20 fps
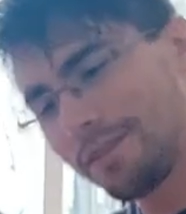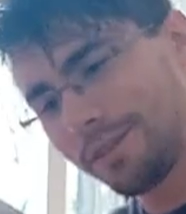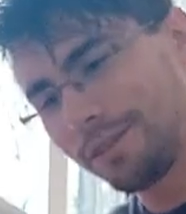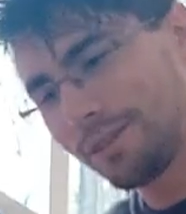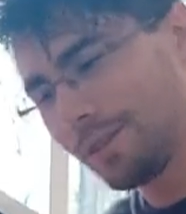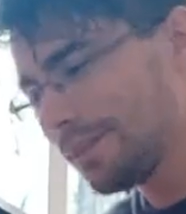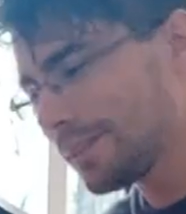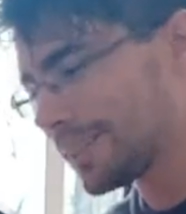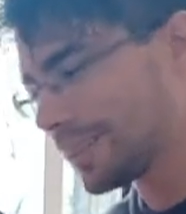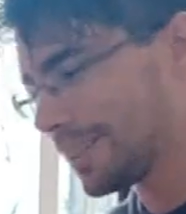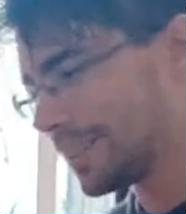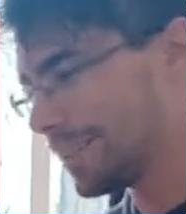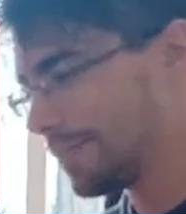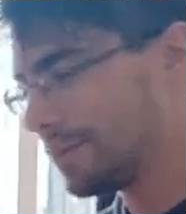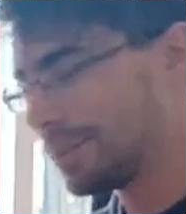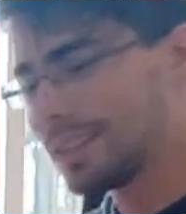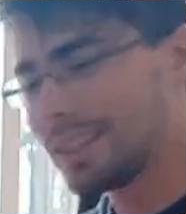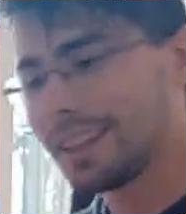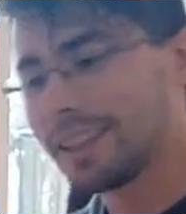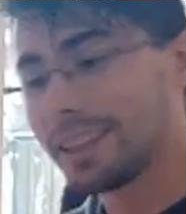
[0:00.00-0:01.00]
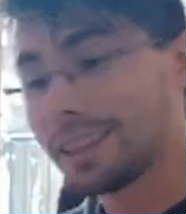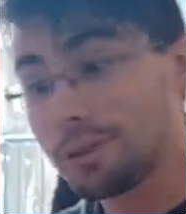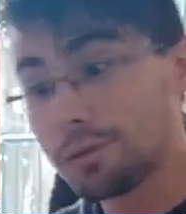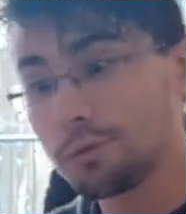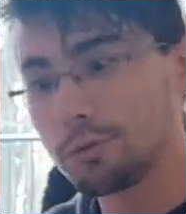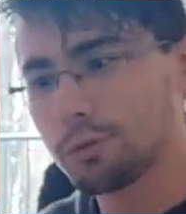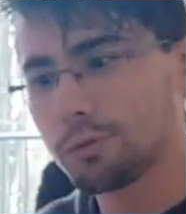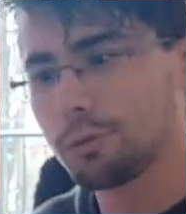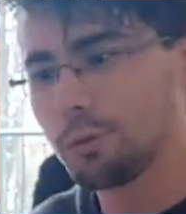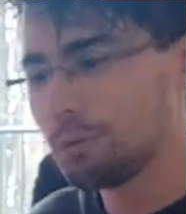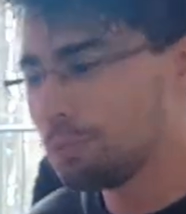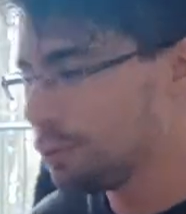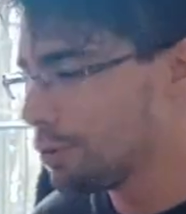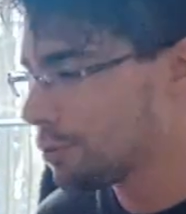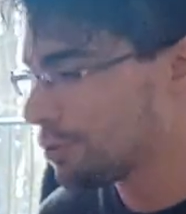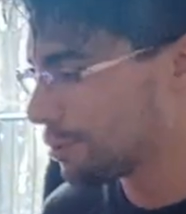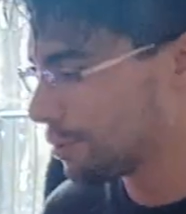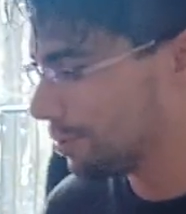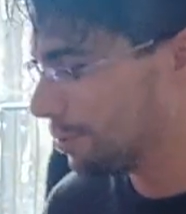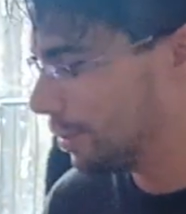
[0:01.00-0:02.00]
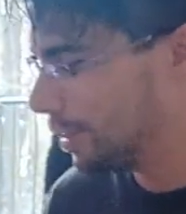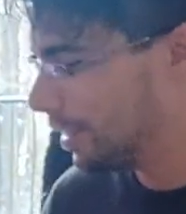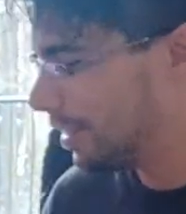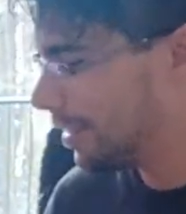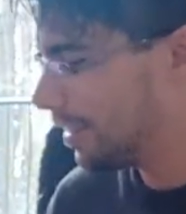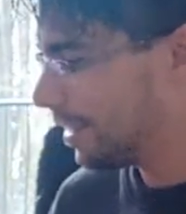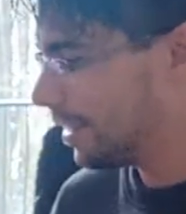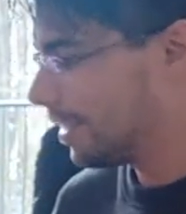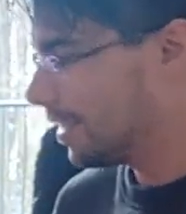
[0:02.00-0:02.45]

Justement, c'est les questions que je me pose, tu vois.